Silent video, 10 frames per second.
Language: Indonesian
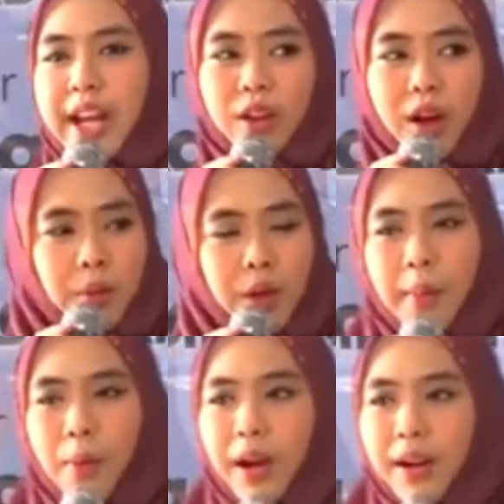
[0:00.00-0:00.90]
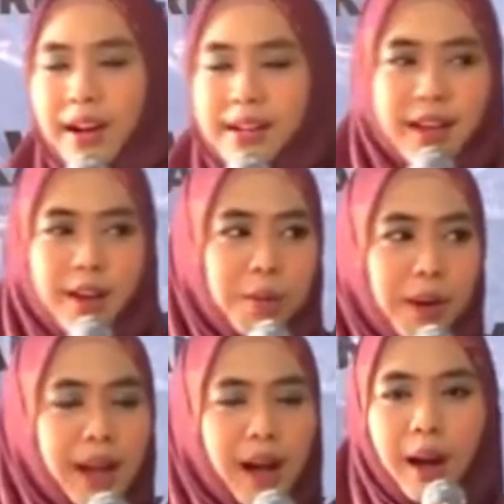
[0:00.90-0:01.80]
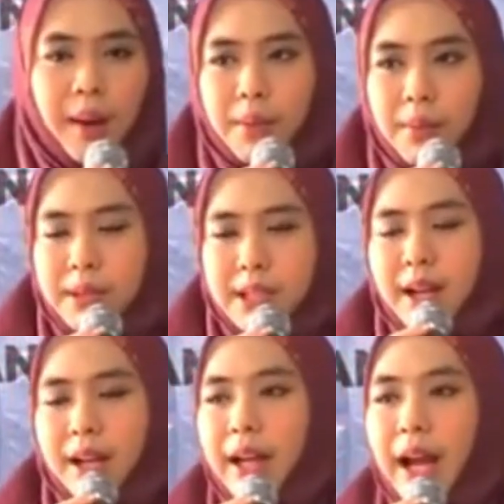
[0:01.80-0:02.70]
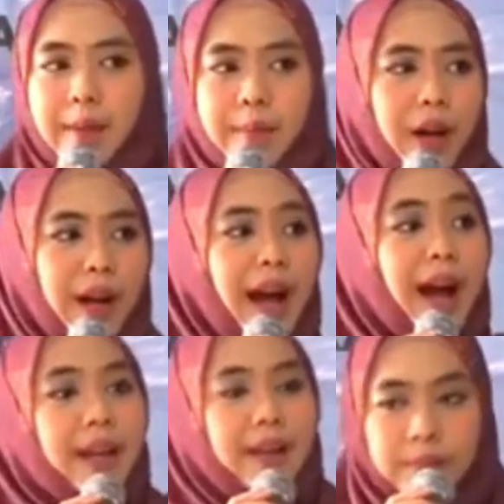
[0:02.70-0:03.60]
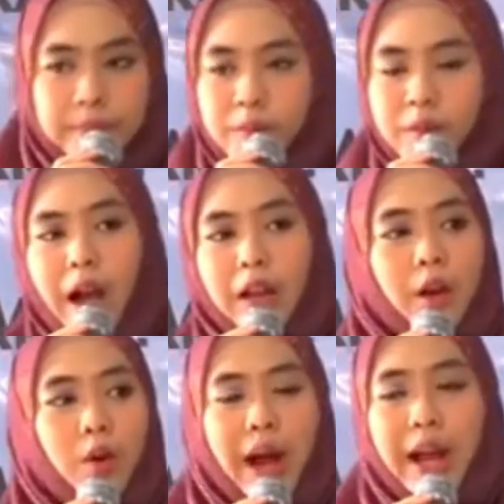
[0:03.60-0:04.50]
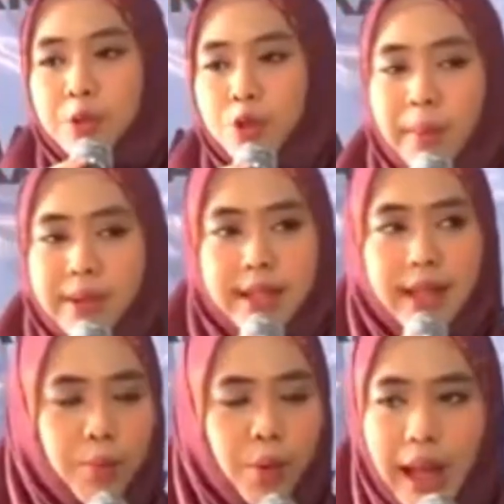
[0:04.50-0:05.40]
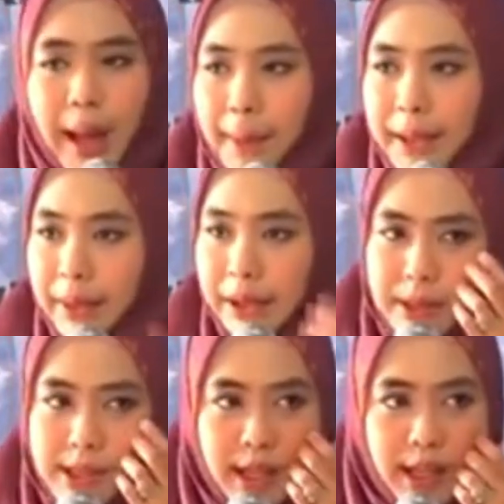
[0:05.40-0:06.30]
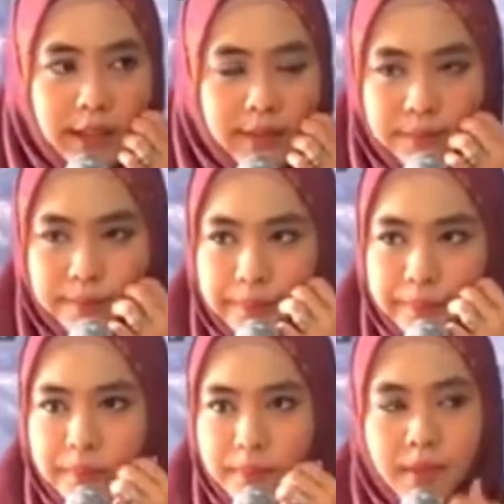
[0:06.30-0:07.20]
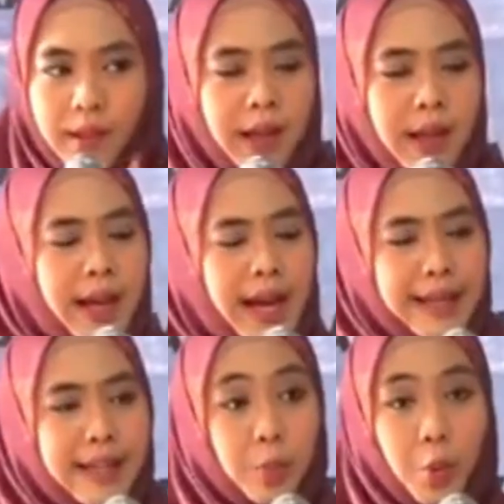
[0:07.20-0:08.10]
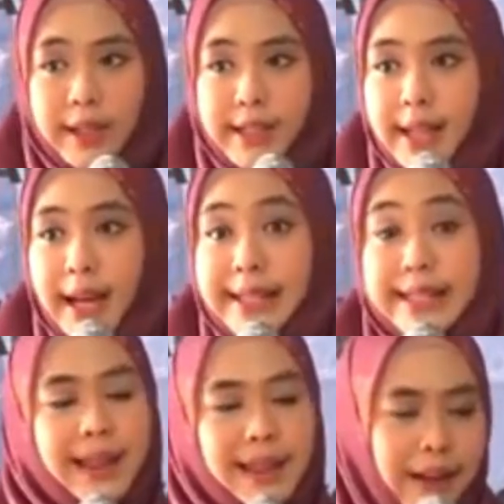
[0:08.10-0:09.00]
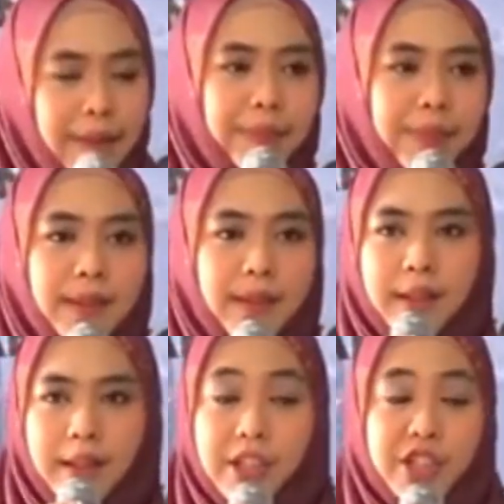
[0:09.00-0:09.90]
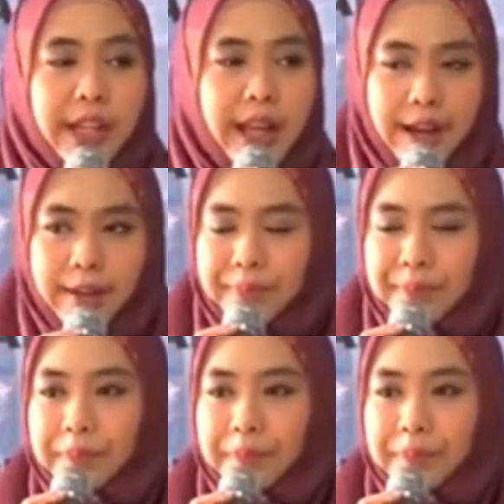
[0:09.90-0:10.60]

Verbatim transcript: syaitan, buka-buka rahasia rumah tangga, membicarakan aib orang lain atau aib suami sendiri. Buat apa teman-teman sekalian? Ada sebuah kisah nyata di Jeddah.